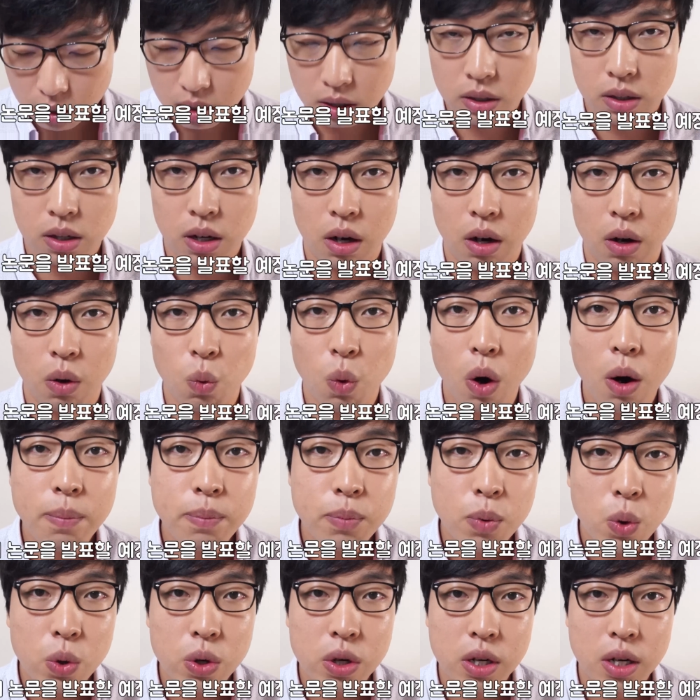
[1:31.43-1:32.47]
그러니까
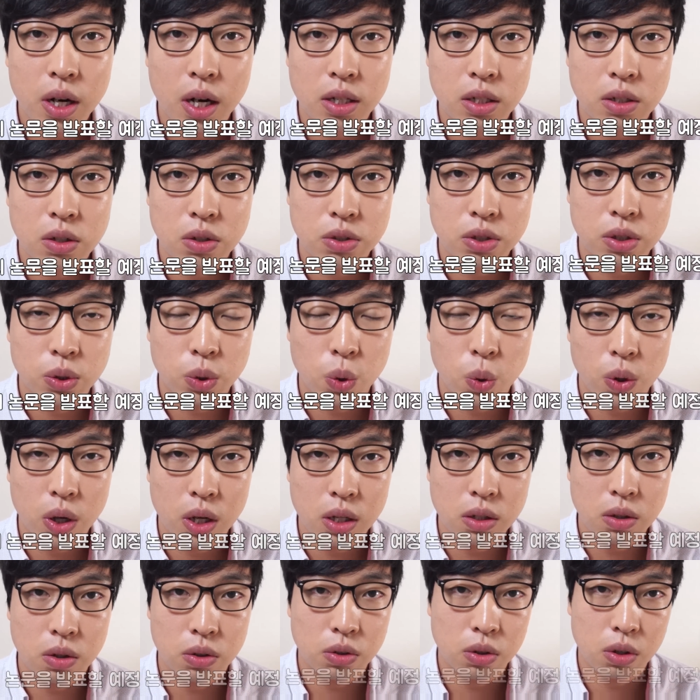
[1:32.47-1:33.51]
웜홀이라는 것을
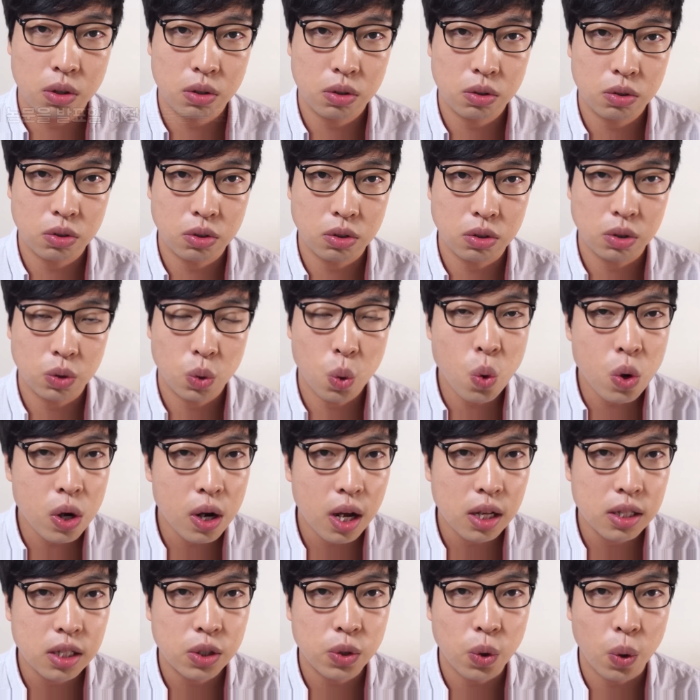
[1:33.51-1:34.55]
통한 어떤 그
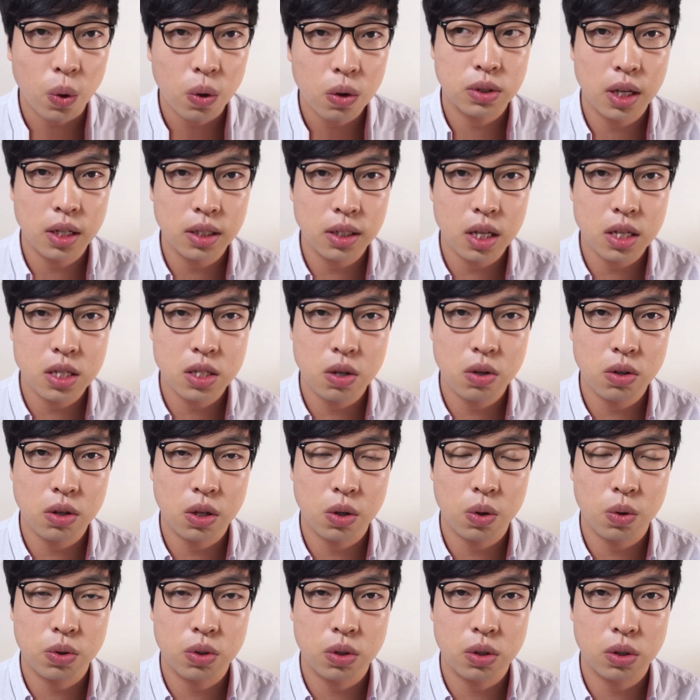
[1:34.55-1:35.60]
공간이동, 상대성
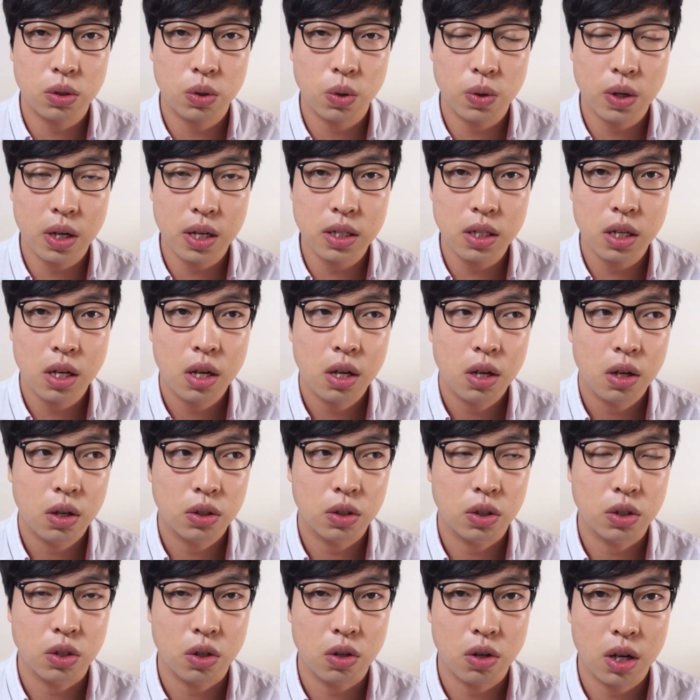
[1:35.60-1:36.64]
이론을 통한
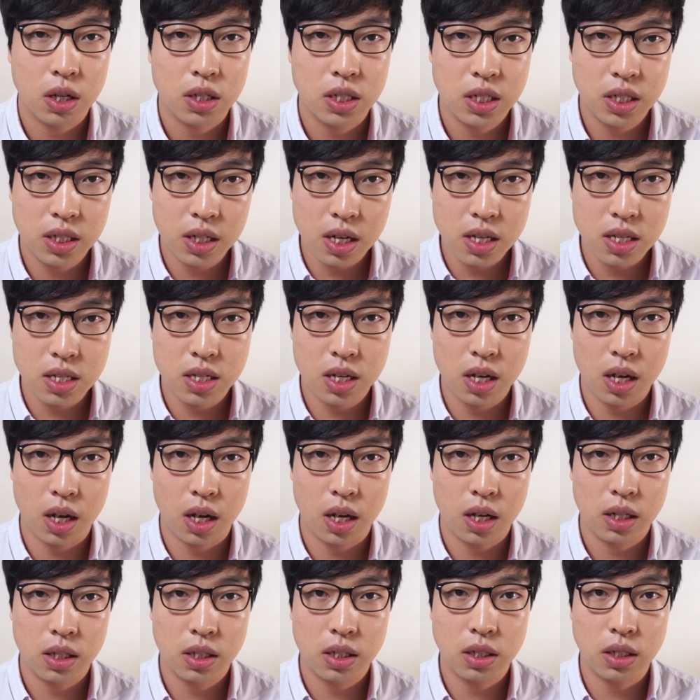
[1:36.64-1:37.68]
어떤 여러가지
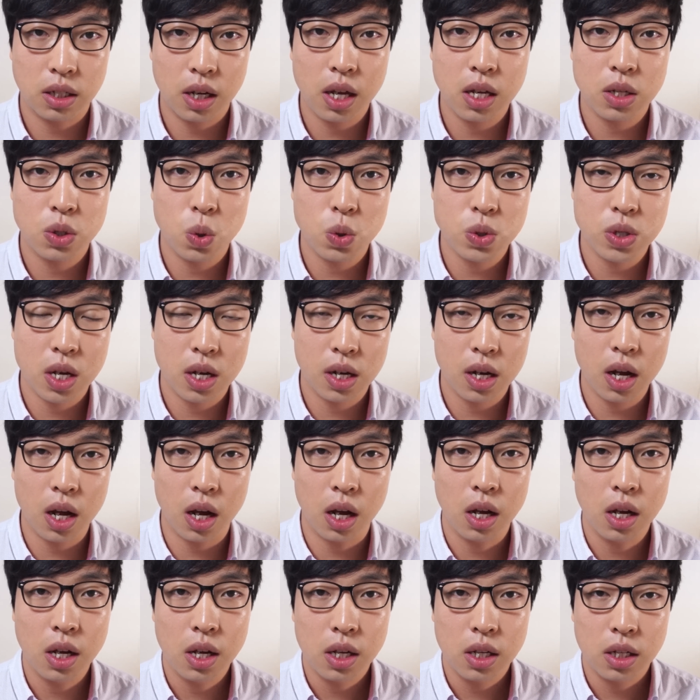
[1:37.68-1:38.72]
시간차 등의
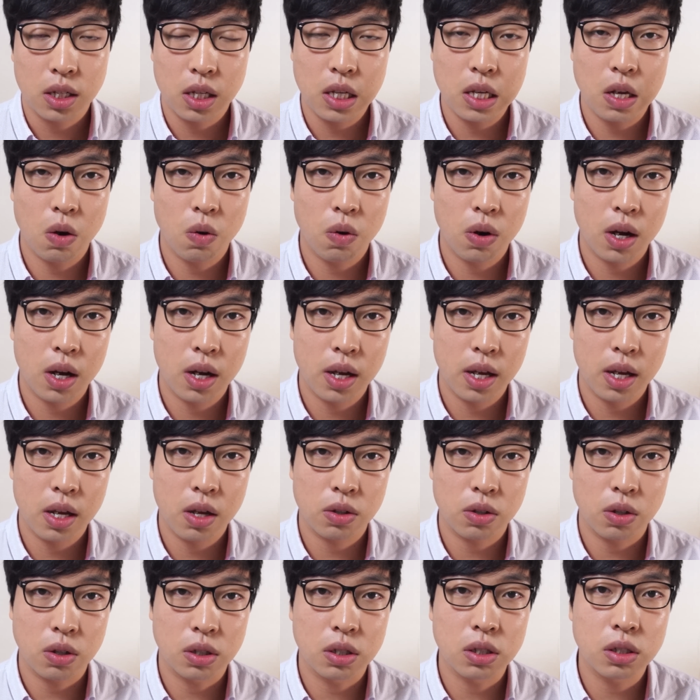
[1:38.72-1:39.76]
소재가 이 영화의
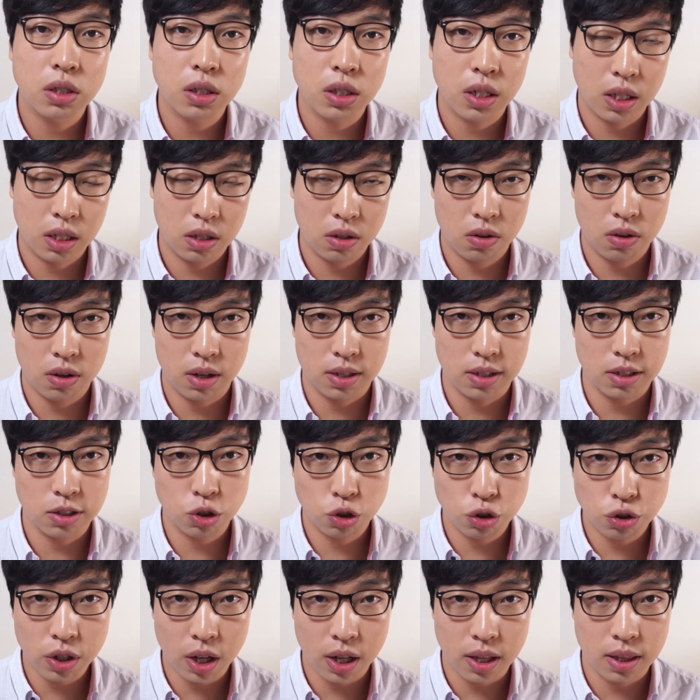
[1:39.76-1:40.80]
어떤 극을 이끌어가는
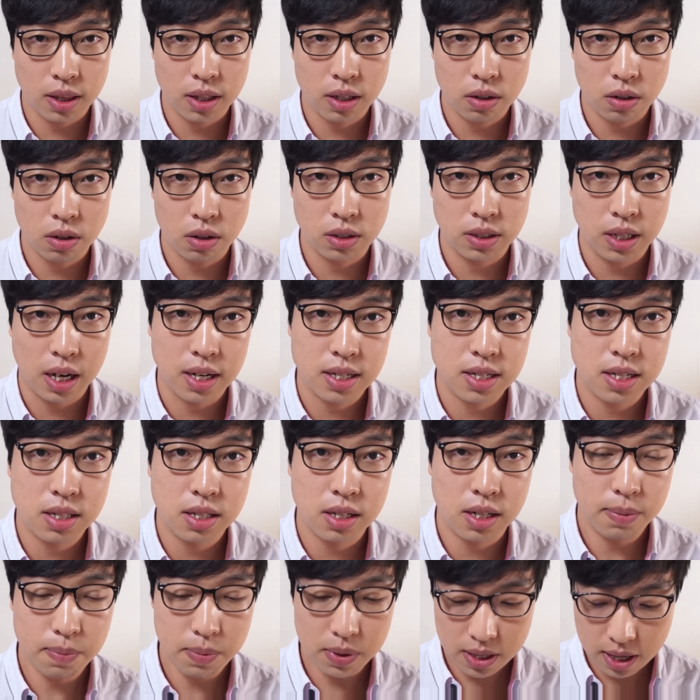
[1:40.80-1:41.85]
주된
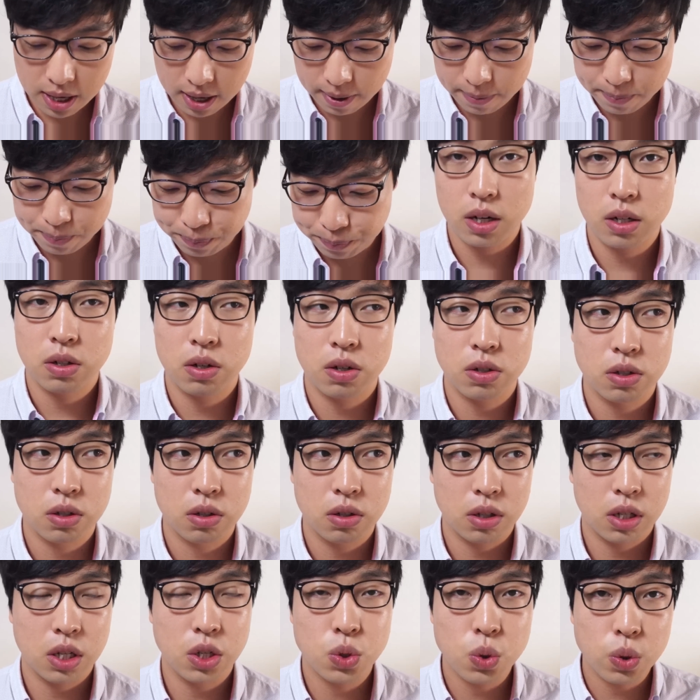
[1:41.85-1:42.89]
장치들입니다. 예를
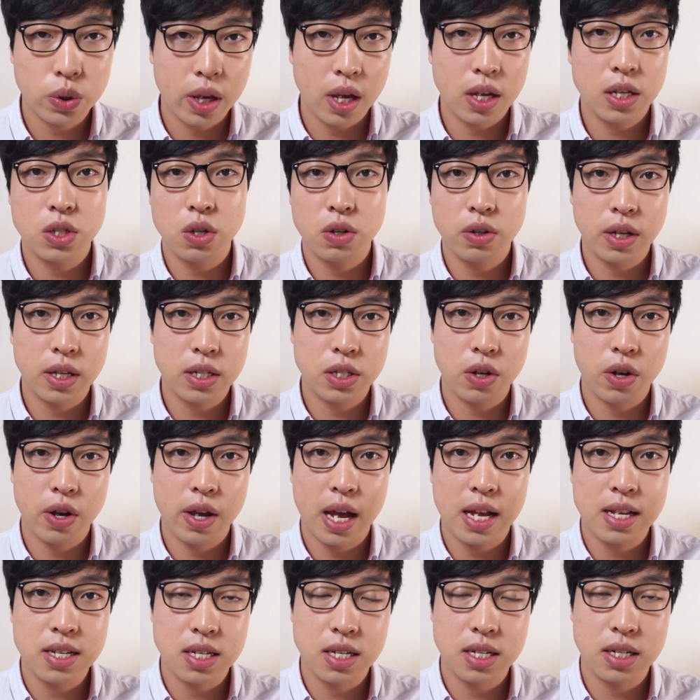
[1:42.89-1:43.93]
들어서 이쪽 행성에서의
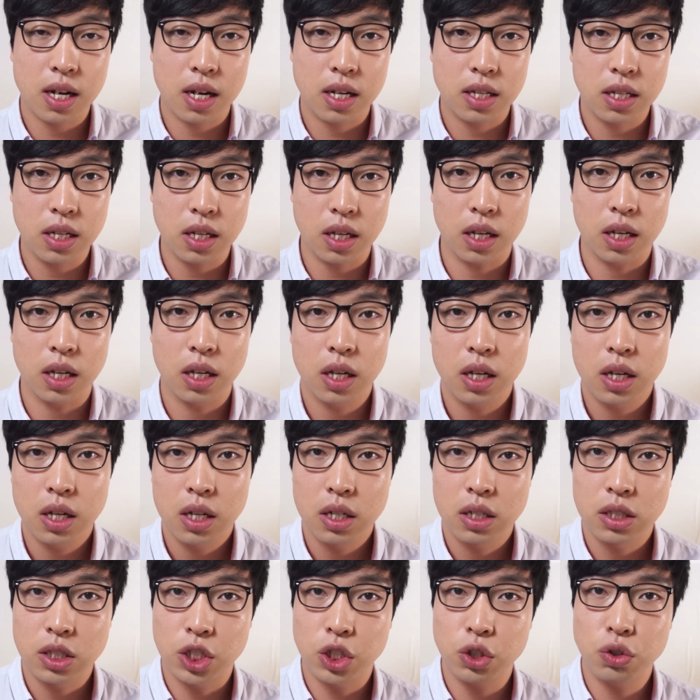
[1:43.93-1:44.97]
한 시간이
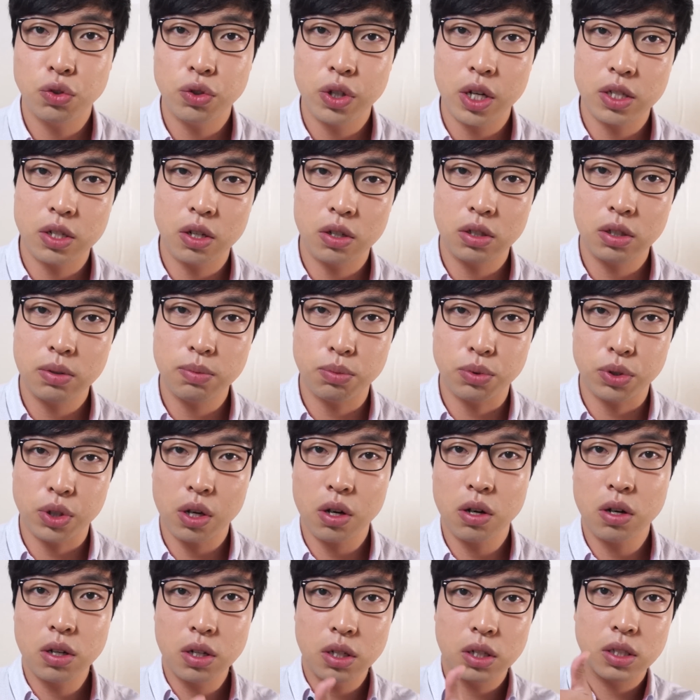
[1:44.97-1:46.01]
지구에서는
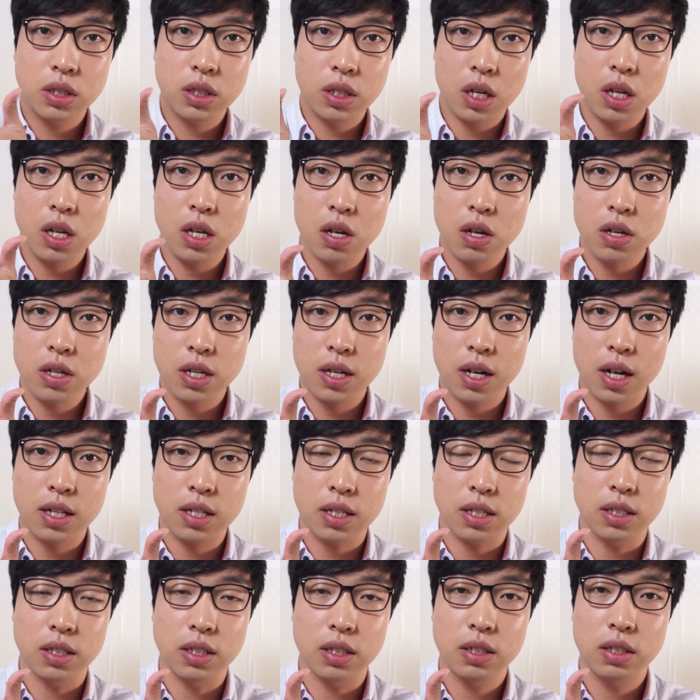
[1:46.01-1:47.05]
무려
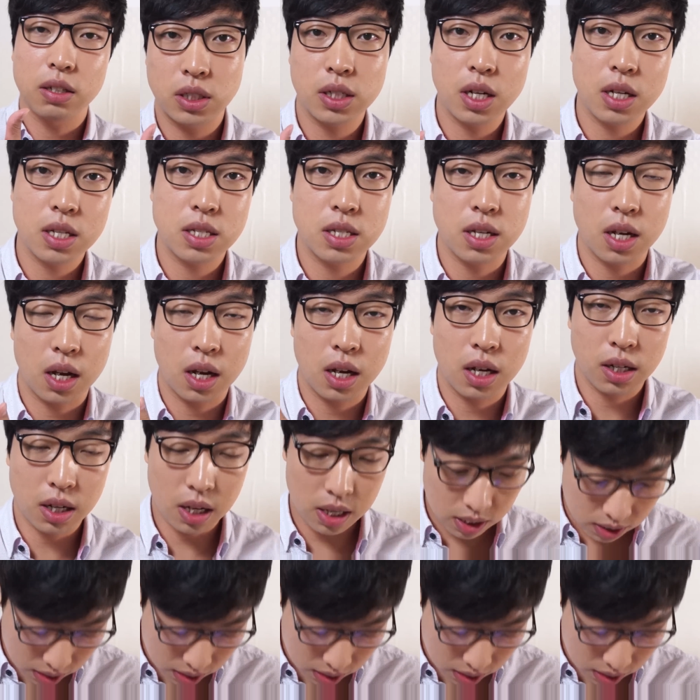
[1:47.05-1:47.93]
7년이라는 시간차가